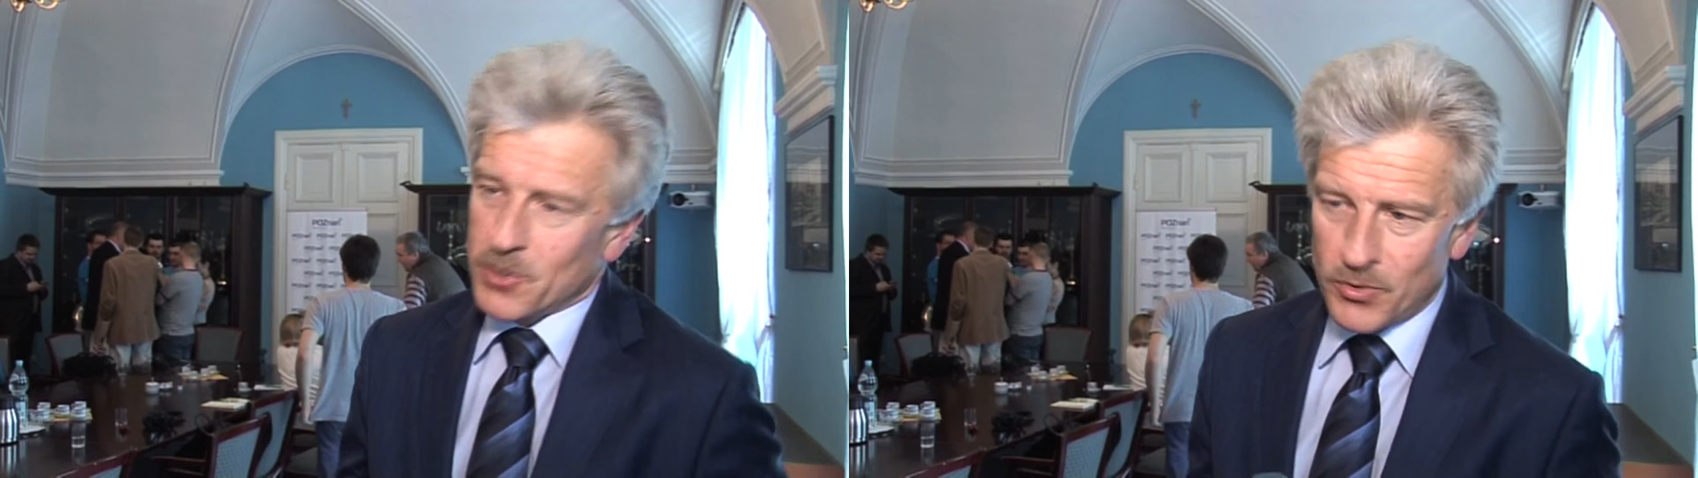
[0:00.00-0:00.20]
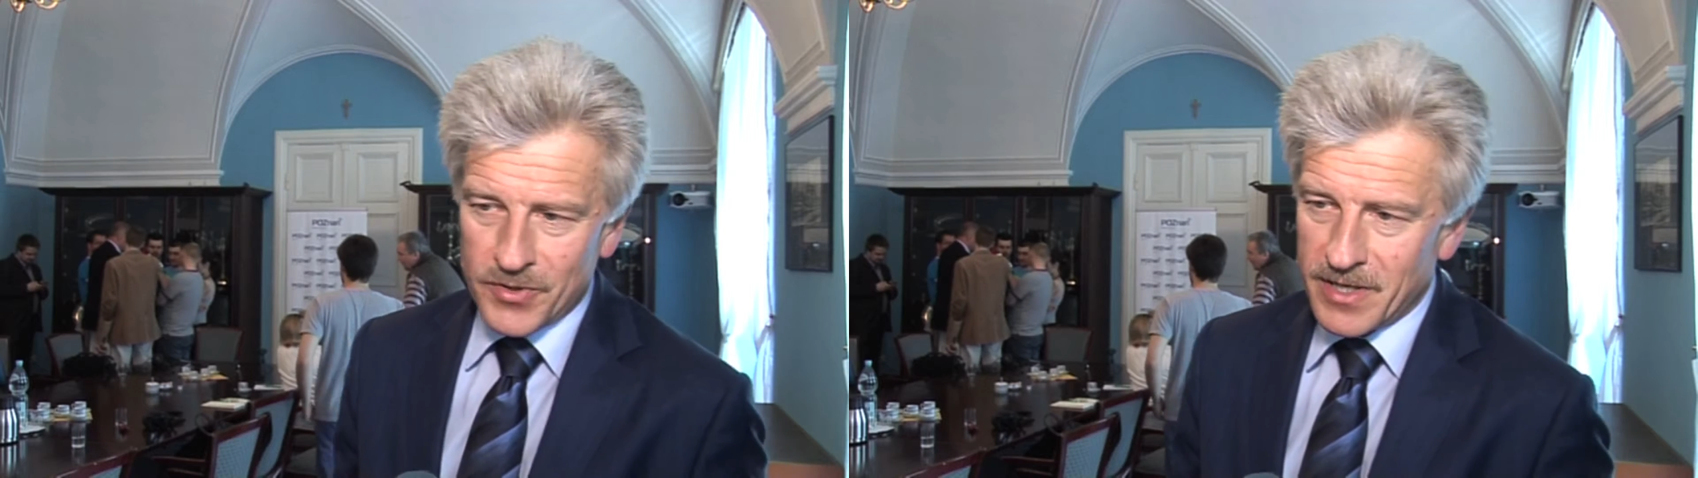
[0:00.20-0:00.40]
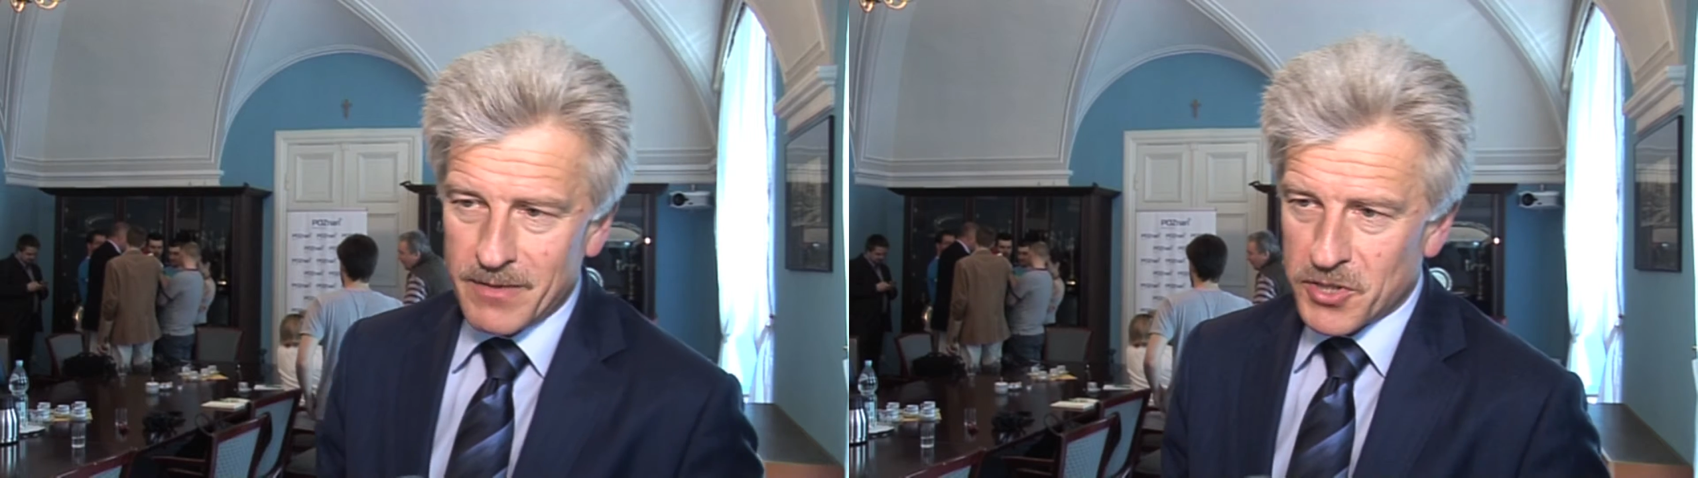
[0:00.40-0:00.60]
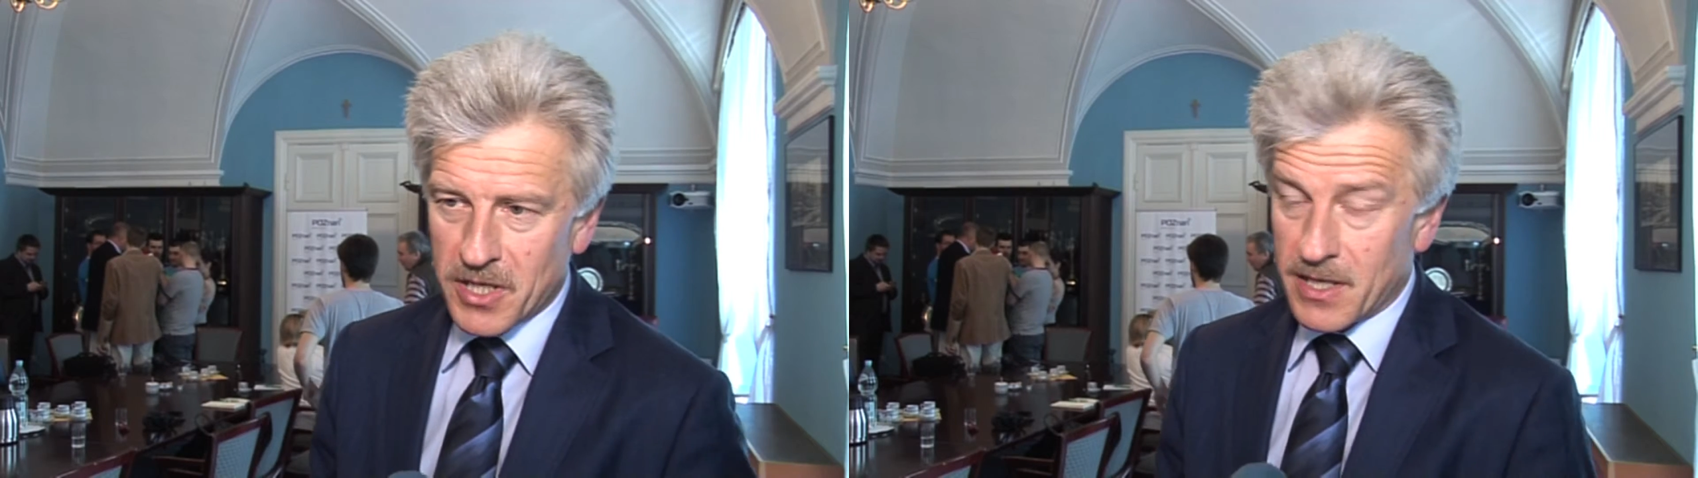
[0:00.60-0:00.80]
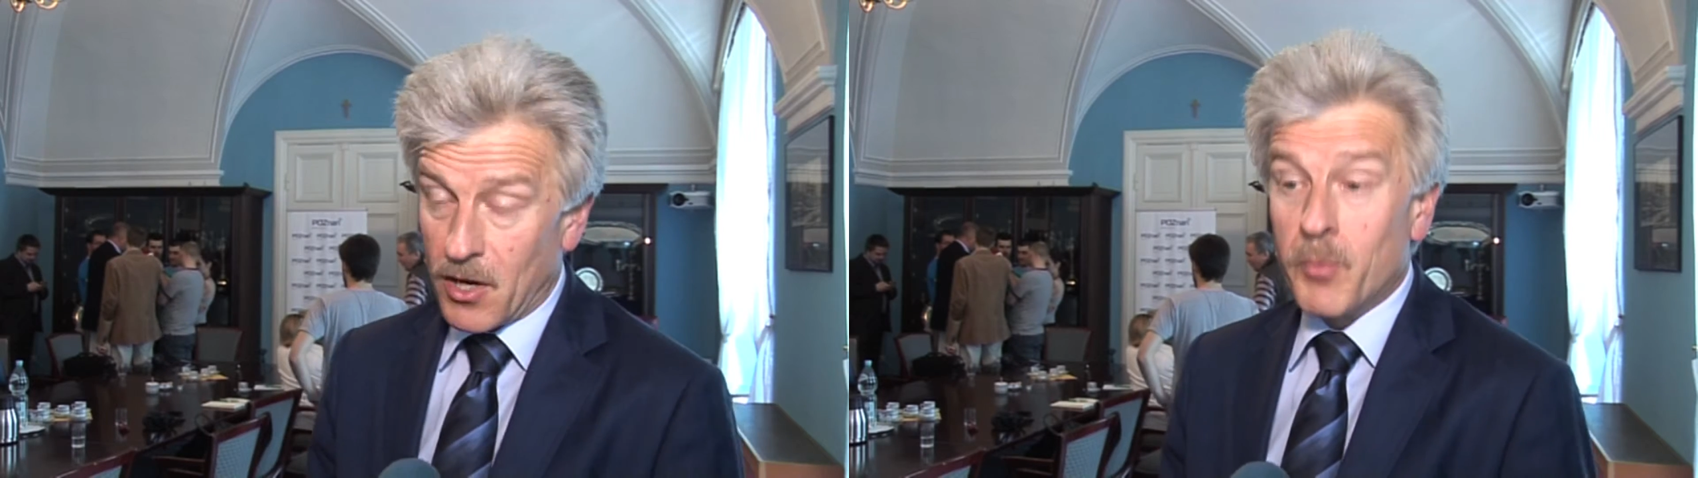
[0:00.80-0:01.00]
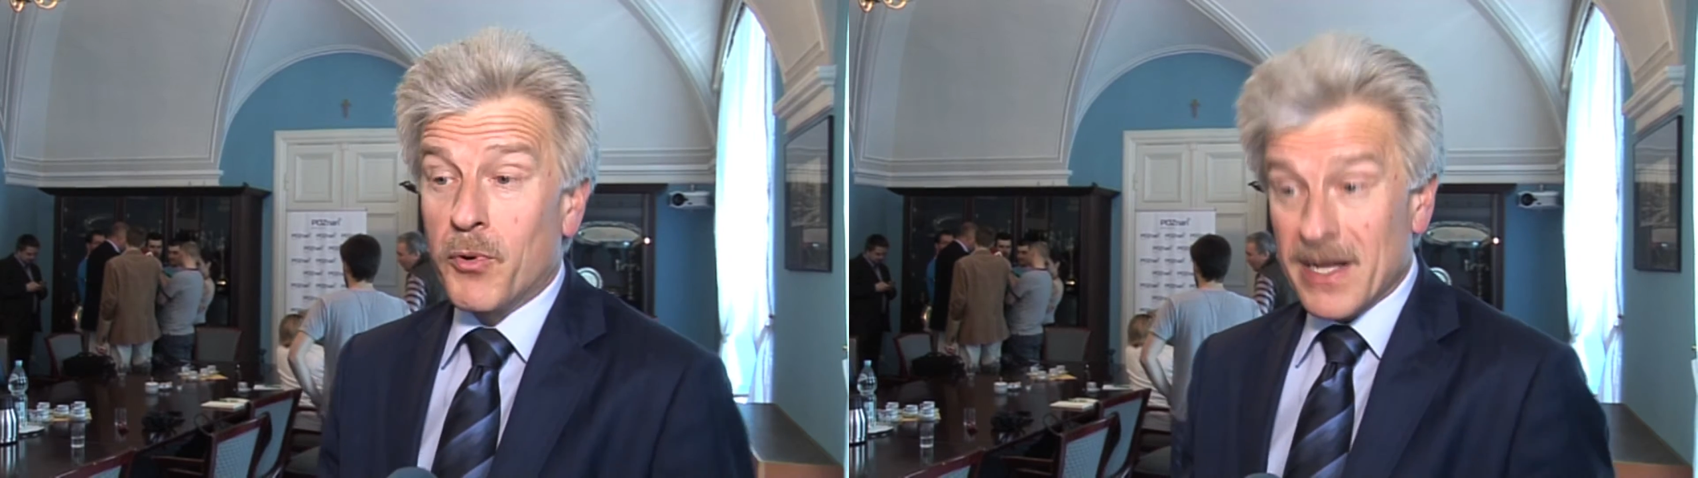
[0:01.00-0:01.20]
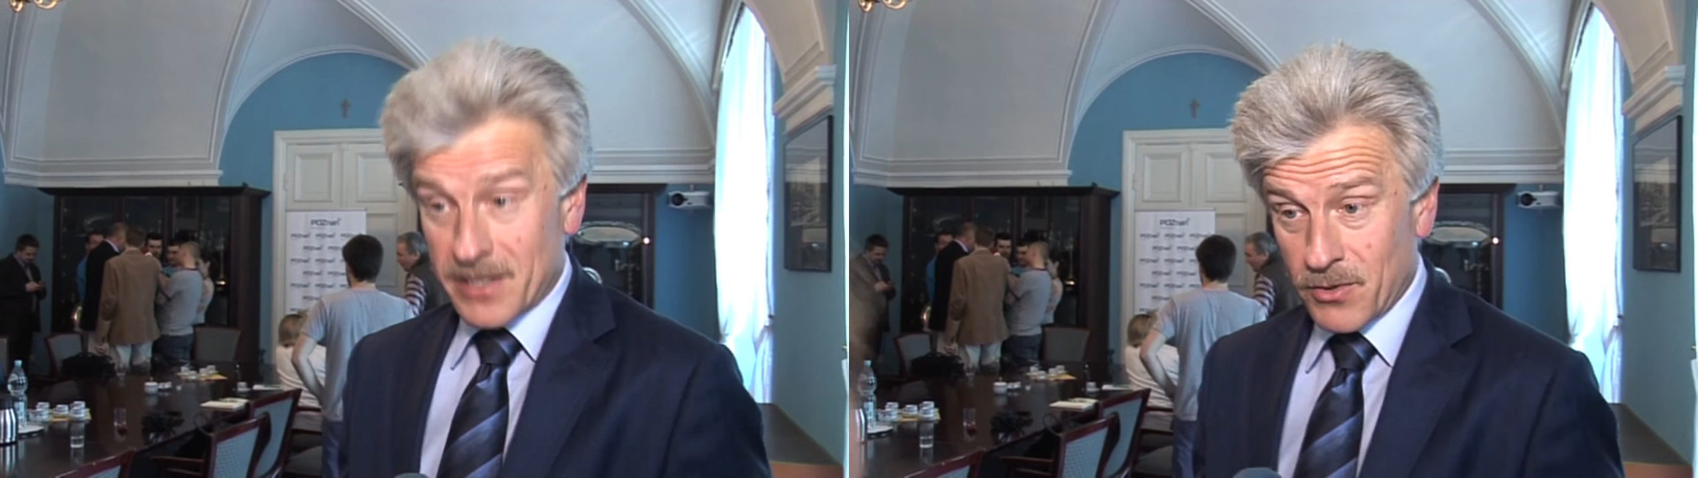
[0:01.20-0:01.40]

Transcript: trudny, że te opłaty,